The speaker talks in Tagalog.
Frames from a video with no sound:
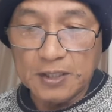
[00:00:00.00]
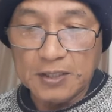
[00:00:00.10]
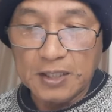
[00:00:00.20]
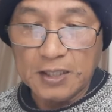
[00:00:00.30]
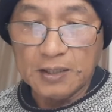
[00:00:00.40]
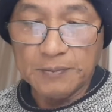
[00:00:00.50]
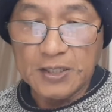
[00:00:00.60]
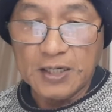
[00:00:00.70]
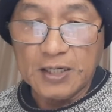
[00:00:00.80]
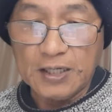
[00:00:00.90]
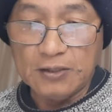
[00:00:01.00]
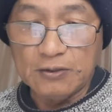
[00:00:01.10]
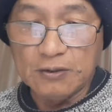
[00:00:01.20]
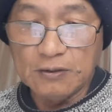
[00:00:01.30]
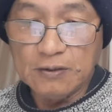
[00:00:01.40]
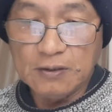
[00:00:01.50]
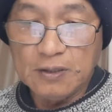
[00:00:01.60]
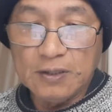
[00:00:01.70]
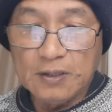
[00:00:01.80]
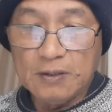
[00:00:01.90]
na hinahanap nila ay yung
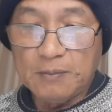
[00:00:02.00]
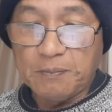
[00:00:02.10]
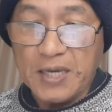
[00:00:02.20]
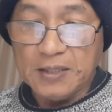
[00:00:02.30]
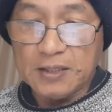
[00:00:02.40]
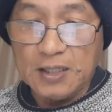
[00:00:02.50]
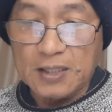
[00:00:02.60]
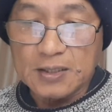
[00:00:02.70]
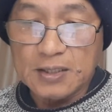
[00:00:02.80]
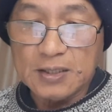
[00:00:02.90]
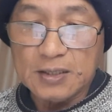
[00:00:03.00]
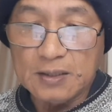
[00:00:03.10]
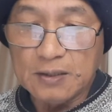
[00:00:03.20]
painters